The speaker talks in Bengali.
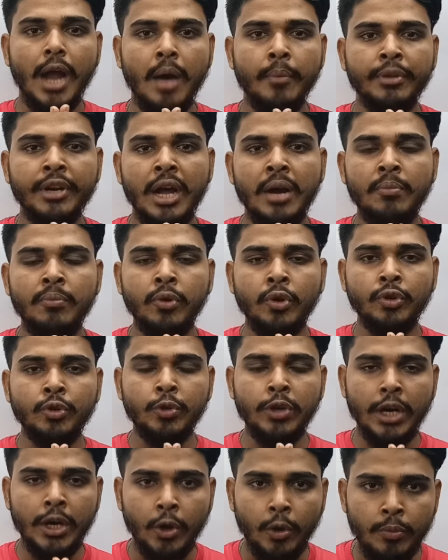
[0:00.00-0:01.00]
রাম রাম
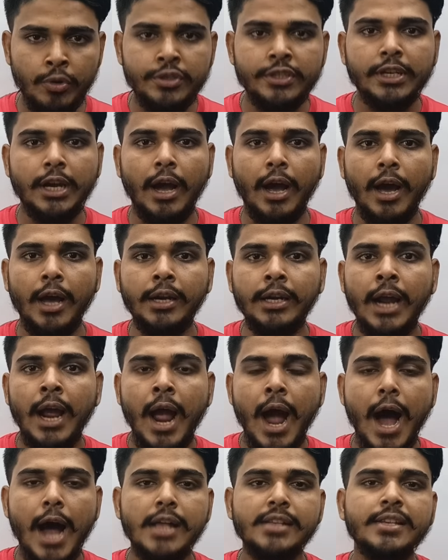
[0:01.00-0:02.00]
বন্ধুরা নমস্কার
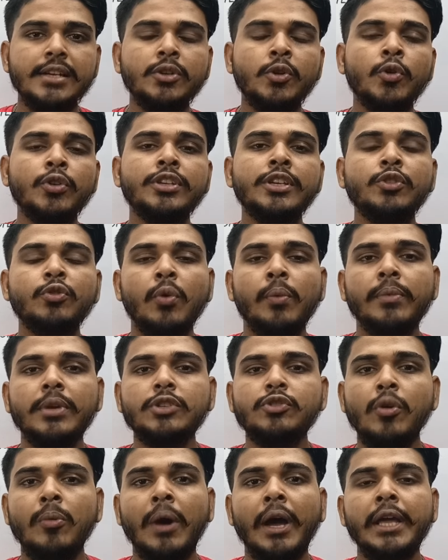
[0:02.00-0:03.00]
আশা করছি তোমরা
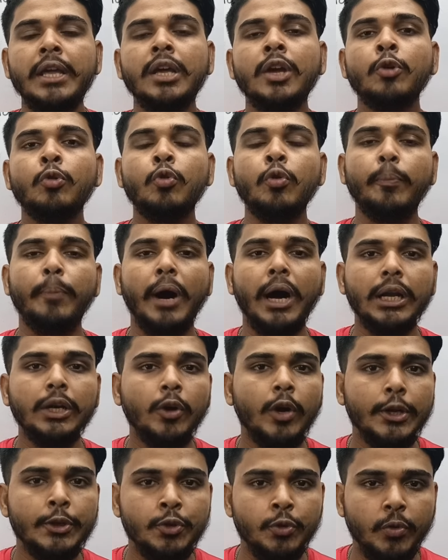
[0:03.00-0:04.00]
সবাই খুব
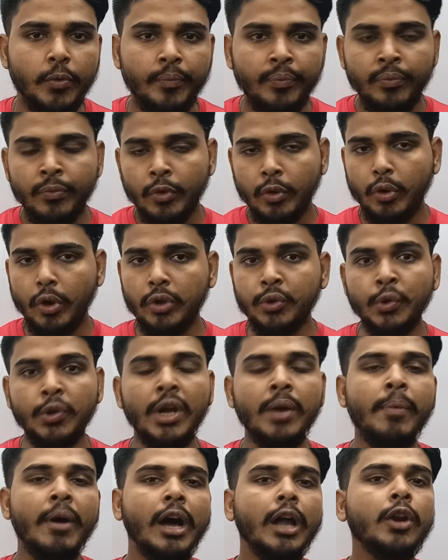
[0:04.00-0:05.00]
ভালো আছো
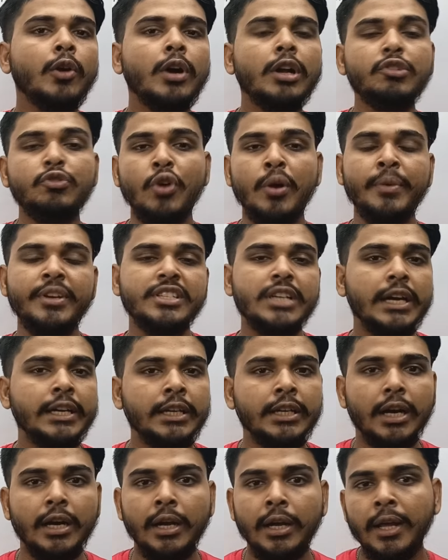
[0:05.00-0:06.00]
কতটা ভালো আছো আমি
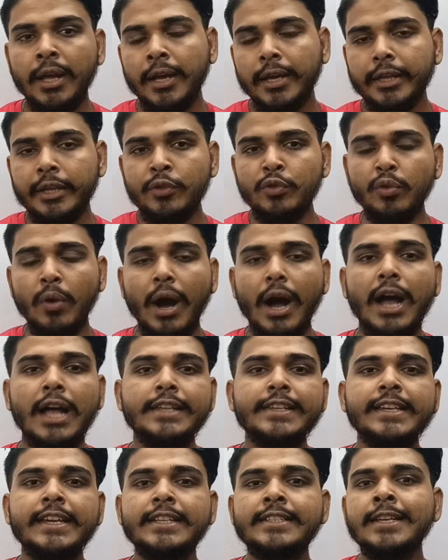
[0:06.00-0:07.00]
জানি না কিন্তু
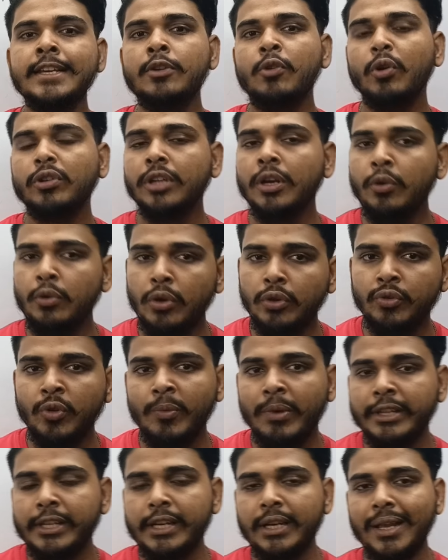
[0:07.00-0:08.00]
আজকে যে কথাগুলো
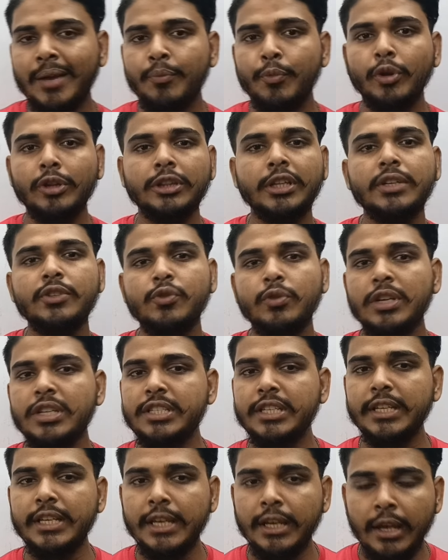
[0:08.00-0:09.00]
তোমাদেরকে বলতে
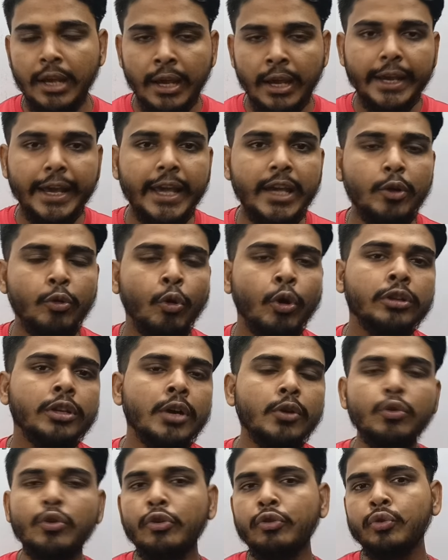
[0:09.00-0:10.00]
চলেছি এই
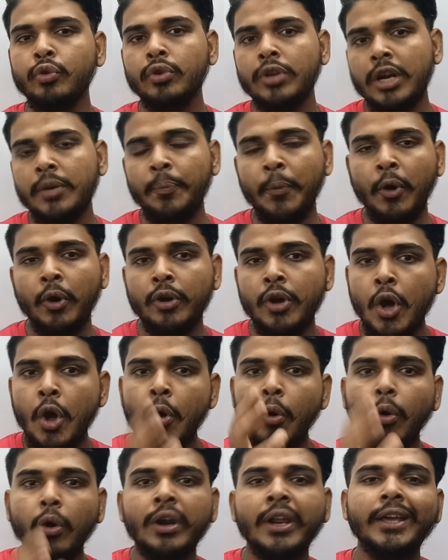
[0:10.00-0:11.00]
কথাগুলো শোনার পর
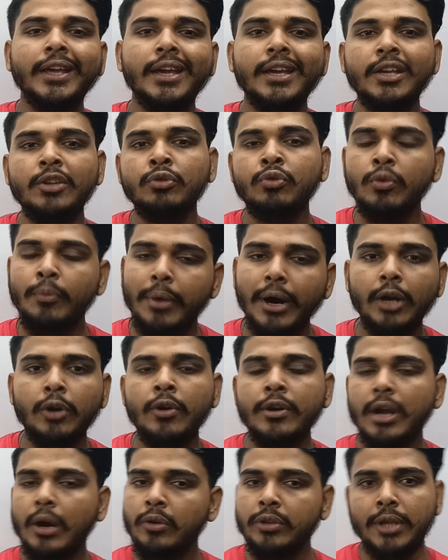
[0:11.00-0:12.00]
অনেকে কিন্তু
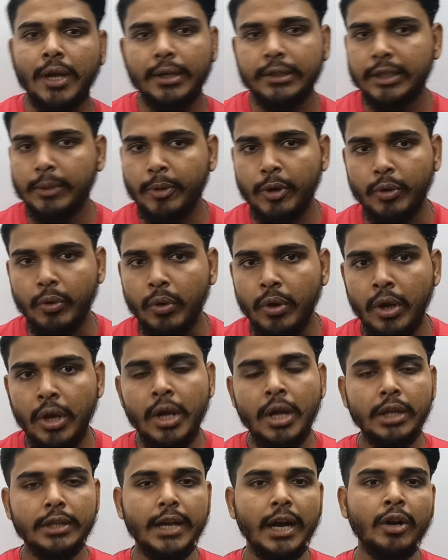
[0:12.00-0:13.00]
ভালো নাও থাকতে পারো
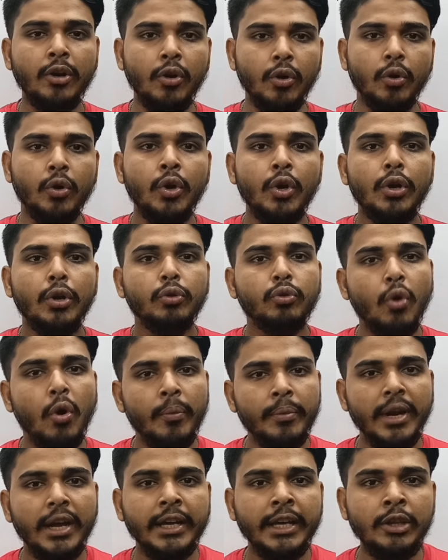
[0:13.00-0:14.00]
দেখো
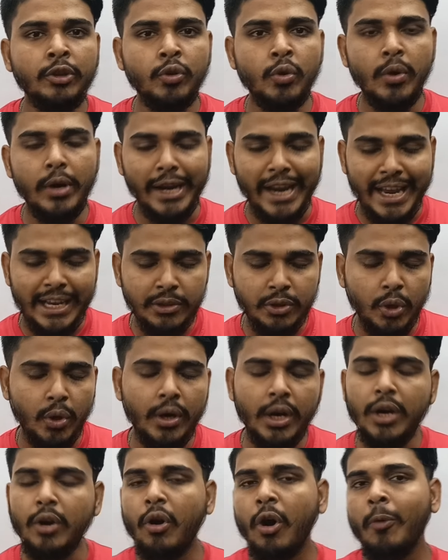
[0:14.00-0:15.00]
তোমরা কিন্তু এই
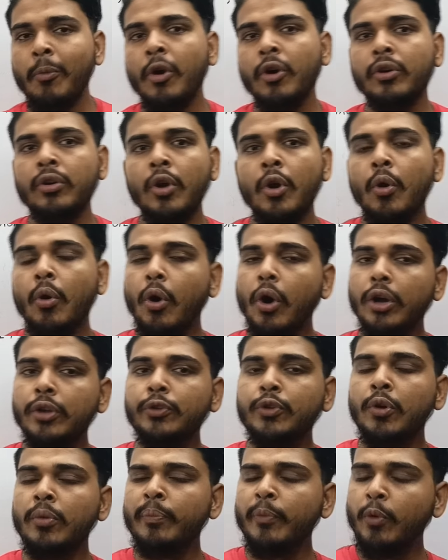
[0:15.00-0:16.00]
ধরনের খবর
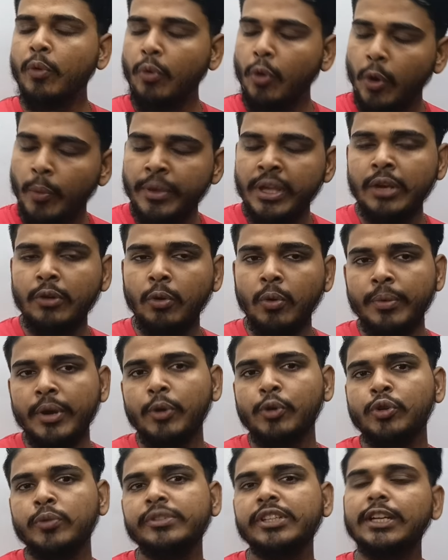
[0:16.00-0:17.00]
হয়তো কমই খুব
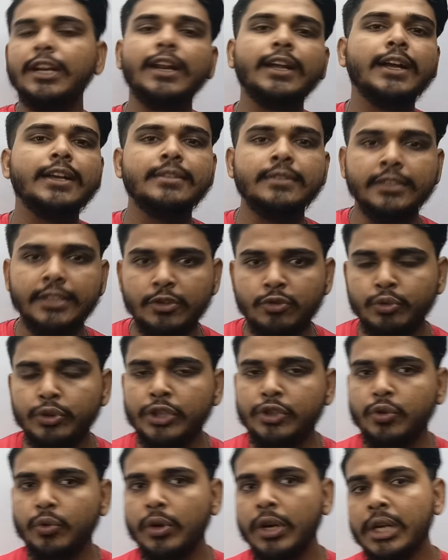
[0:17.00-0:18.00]
ইউটিউব চ্যানেলের কাছ থেকে
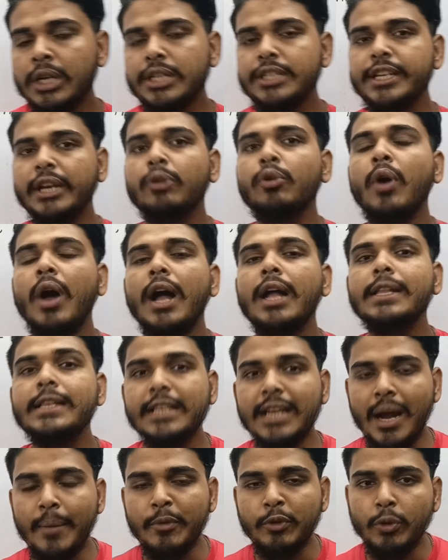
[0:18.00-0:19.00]
শুনেছো যেগুলো
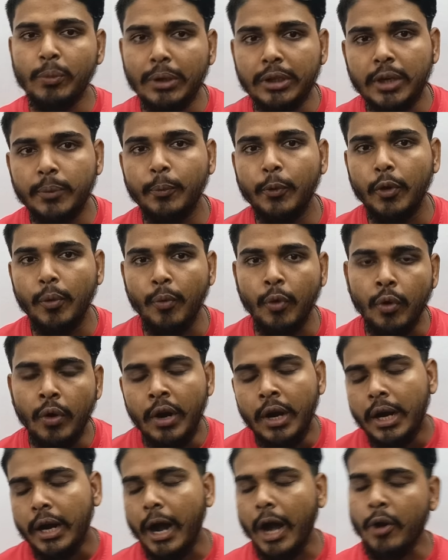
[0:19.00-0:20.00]
আজকে আমি তোমাদের বলবো
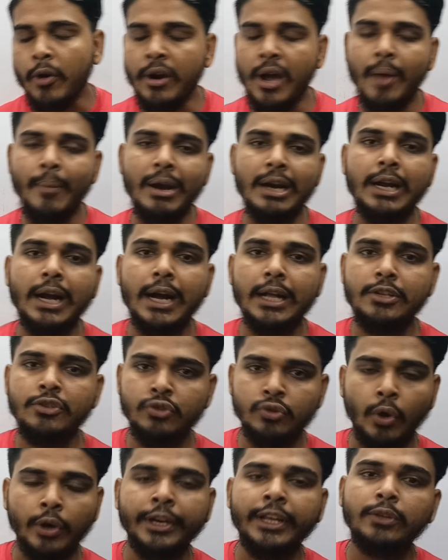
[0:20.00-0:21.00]
কারণ আমার কাজ
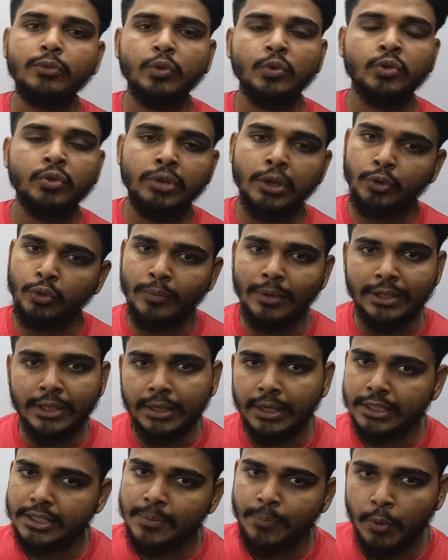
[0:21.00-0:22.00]
সঠিক তথ্যটা
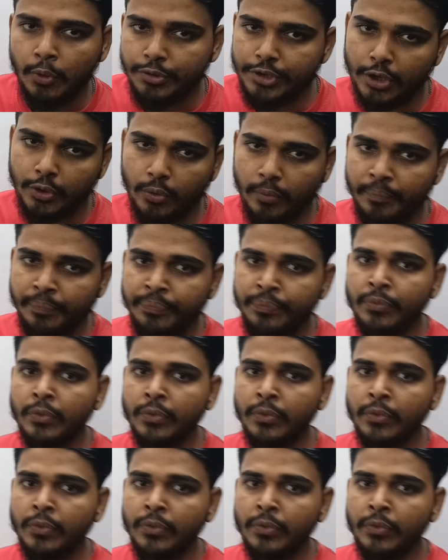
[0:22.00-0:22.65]
তোমাদের কাছে পৌঁছানো